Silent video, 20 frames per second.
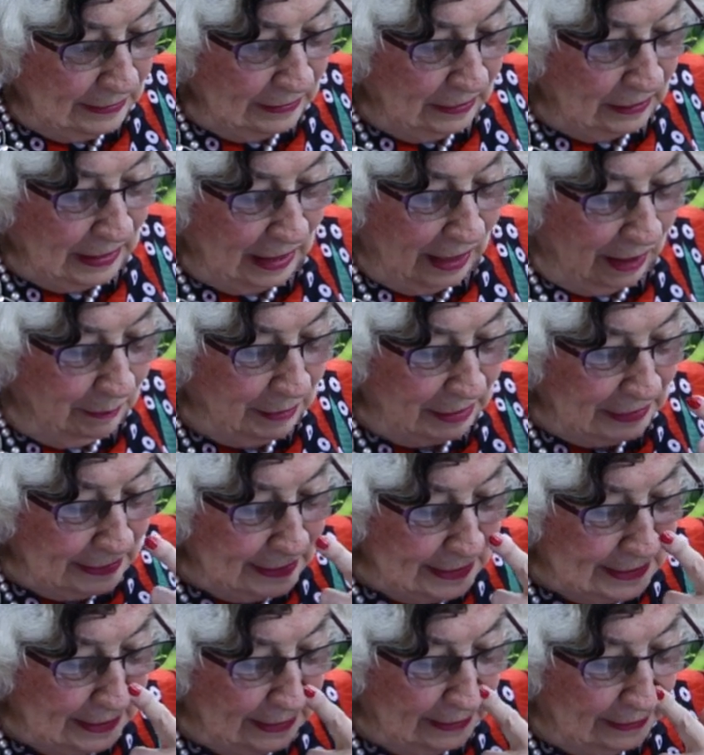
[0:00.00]
Da kamen
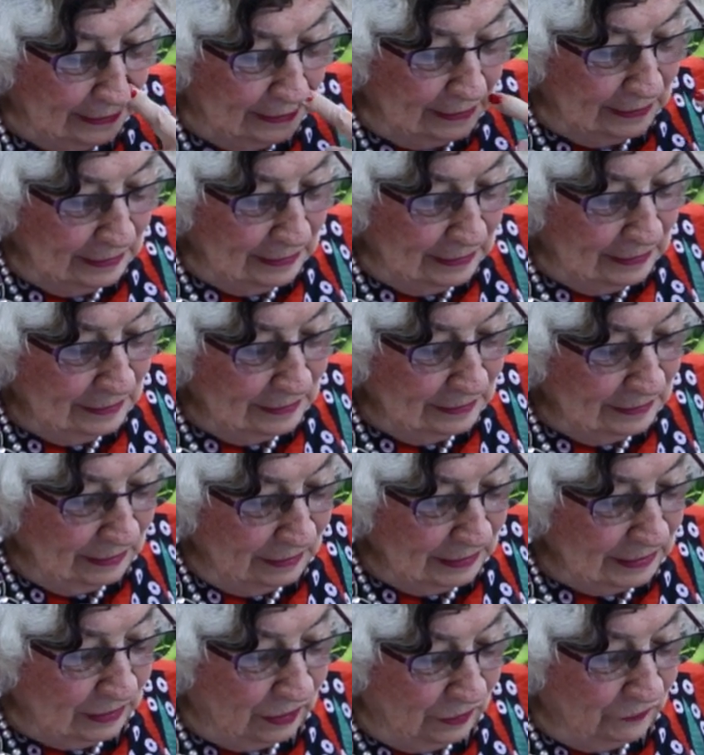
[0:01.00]
diese,
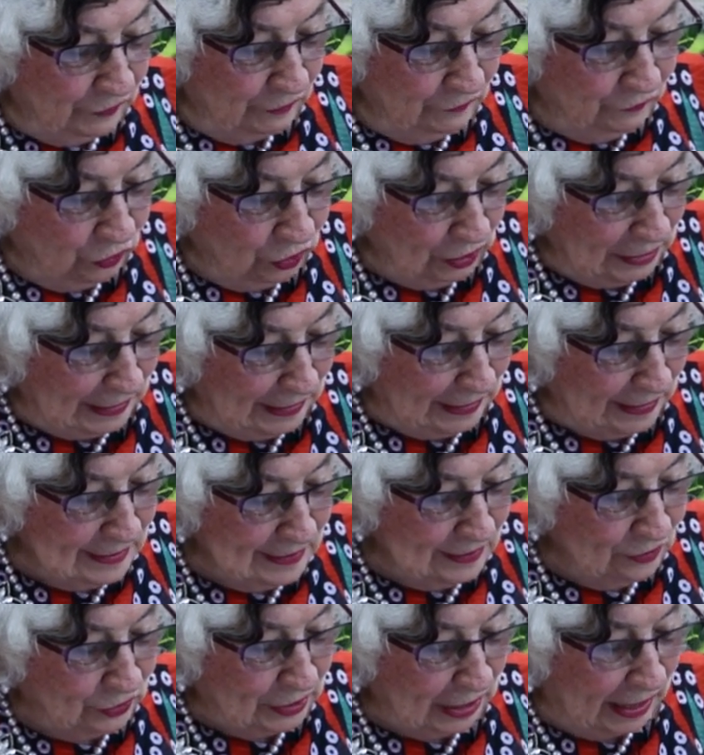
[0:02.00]
ja, ich kann von vorne
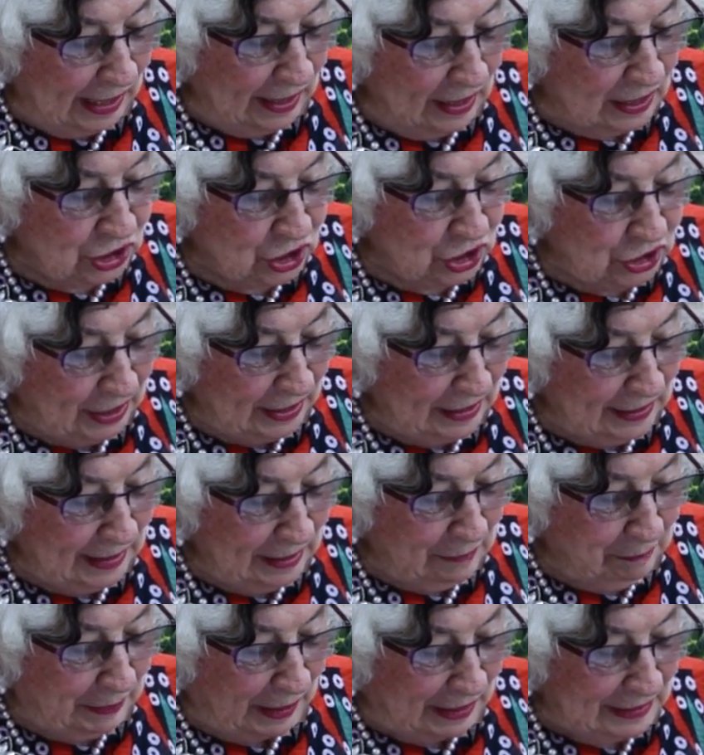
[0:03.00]
lesen, und der Herr erschien
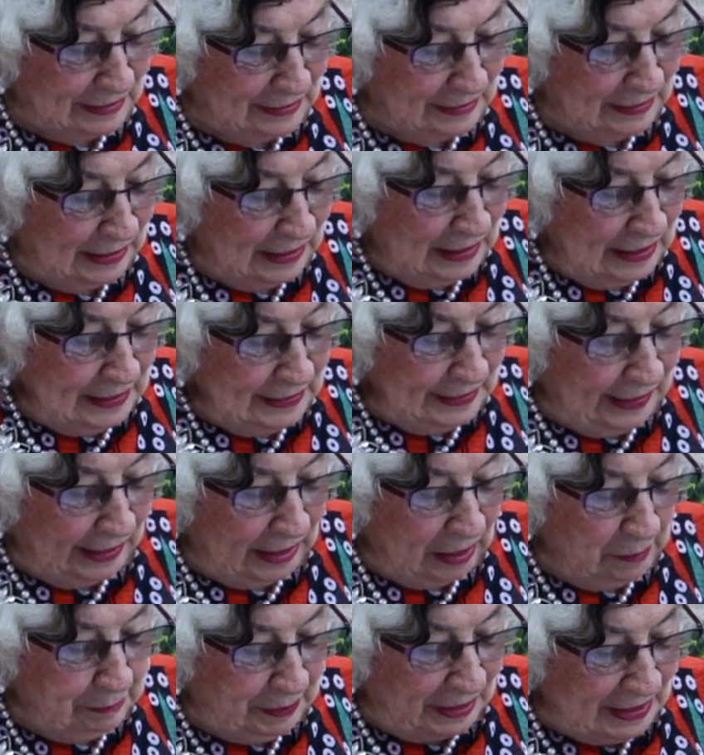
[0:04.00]
ihm bei den
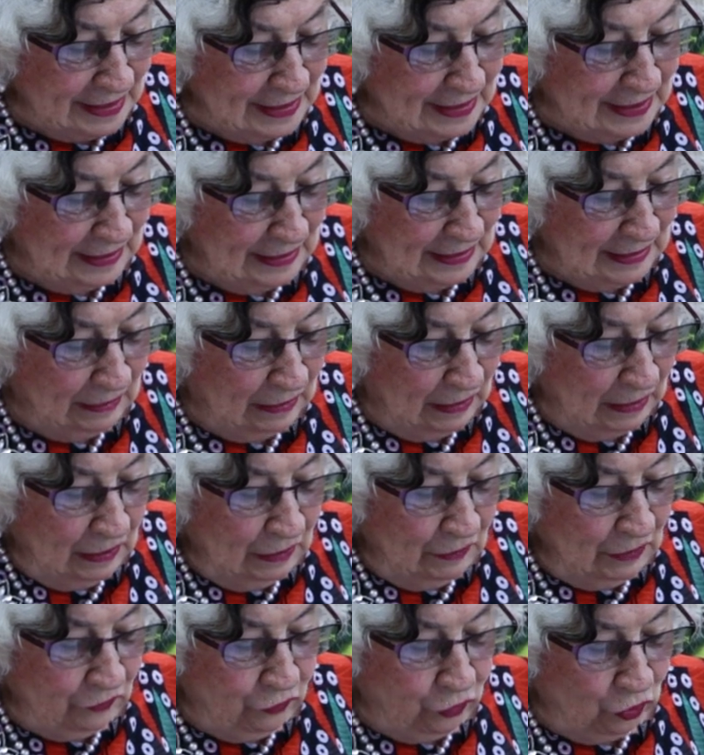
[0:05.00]
Terebinten
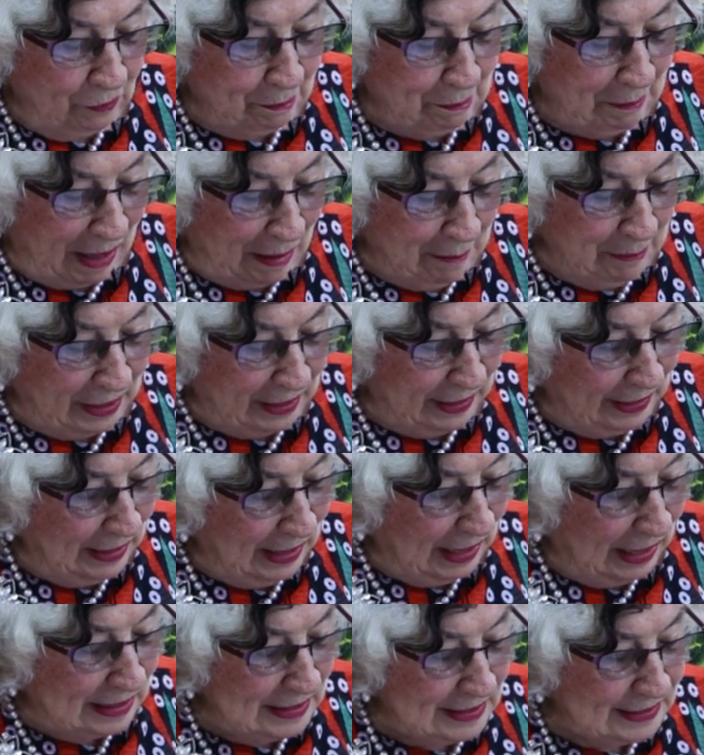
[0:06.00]
von
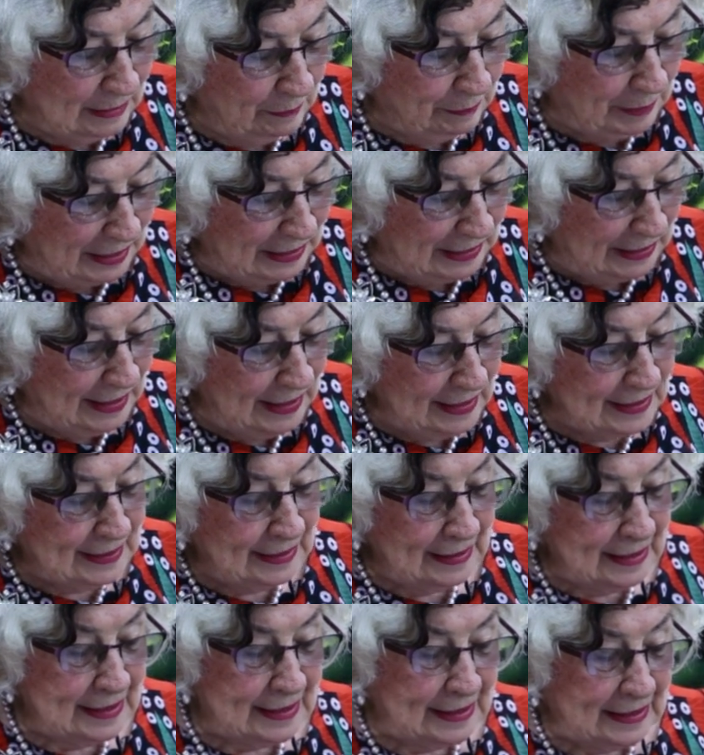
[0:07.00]
Mamre, als er bei der
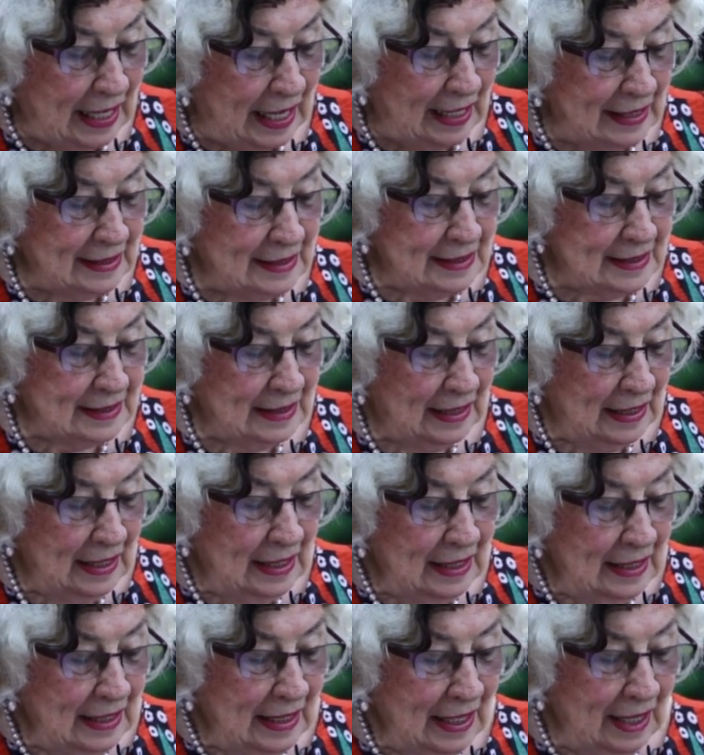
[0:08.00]
Hitze des Tages
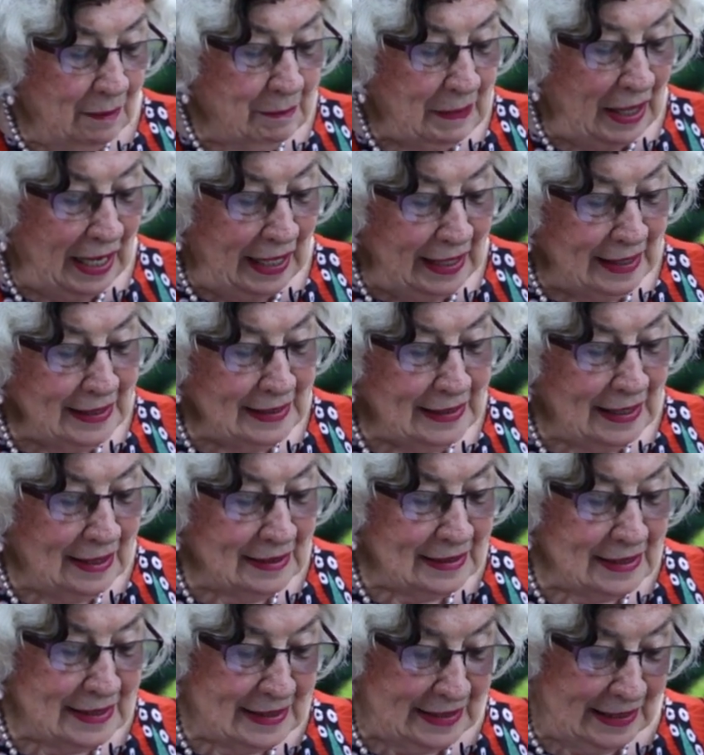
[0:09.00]
am
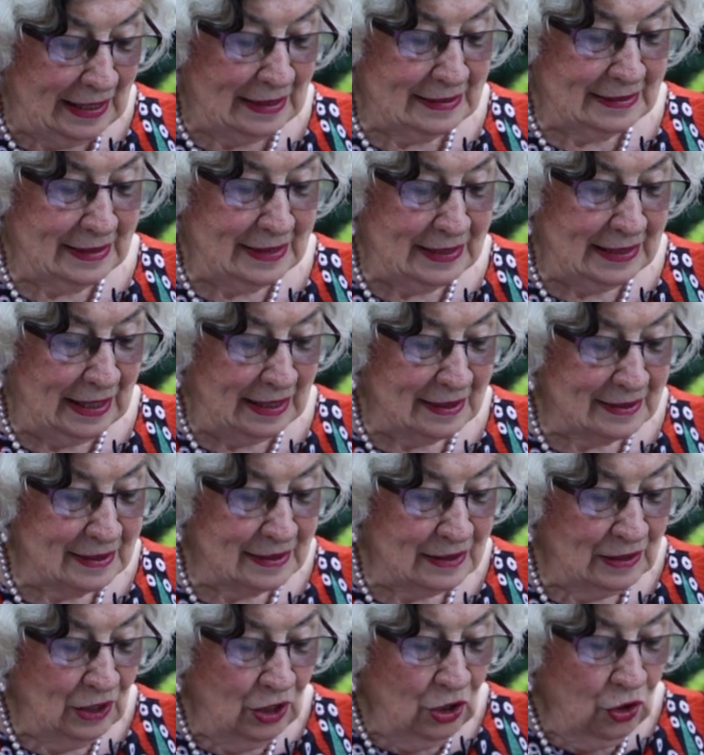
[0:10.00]
Eingang des Zeltes
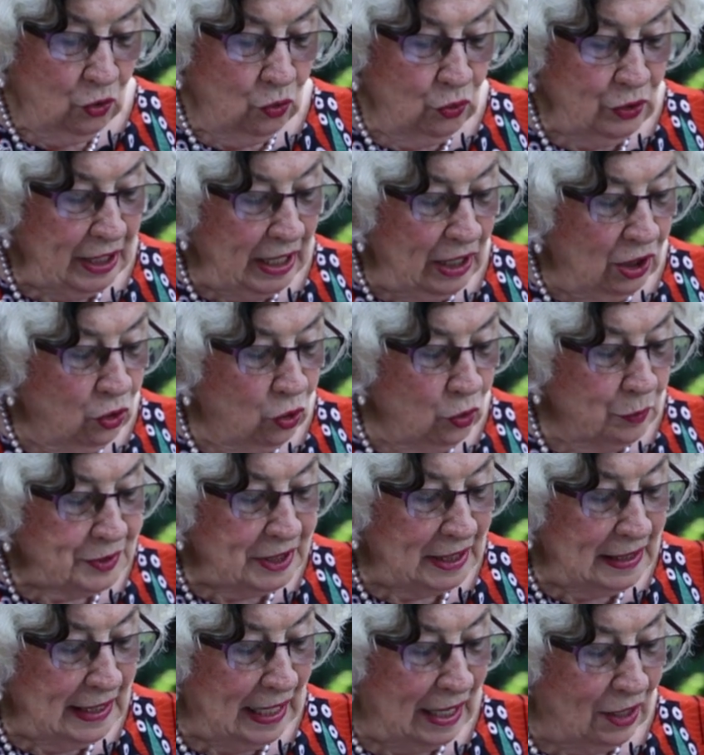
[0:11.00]
saß. Und er erhob
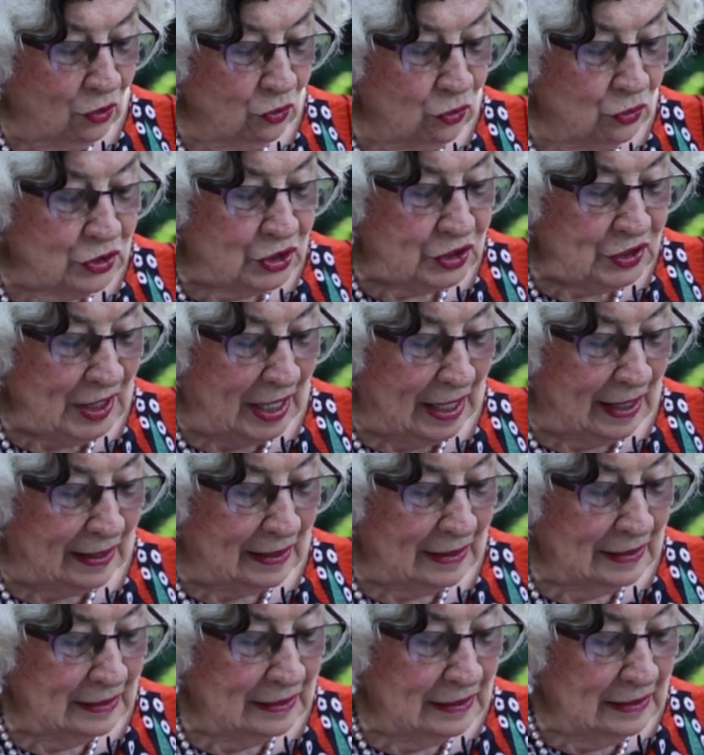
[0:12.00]
seine Augen und
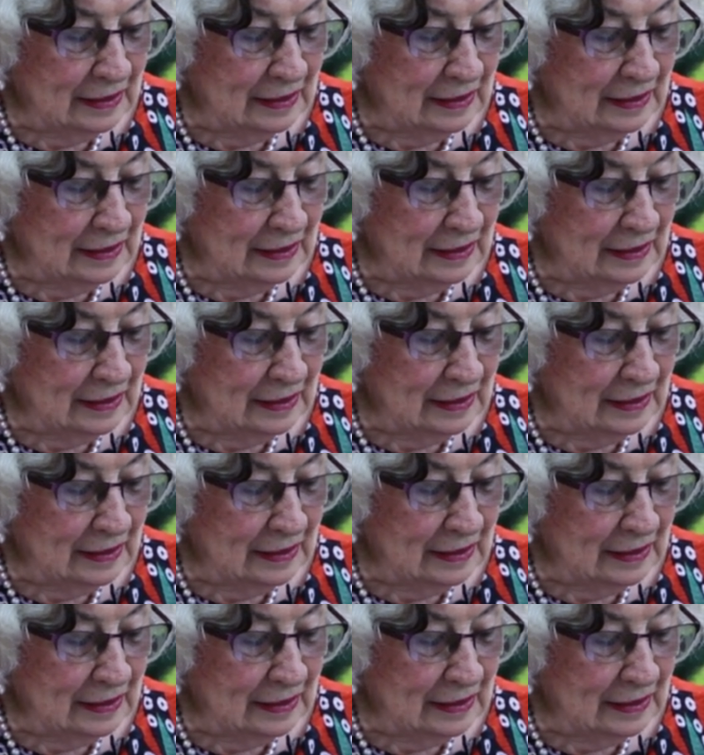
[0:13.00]
sah.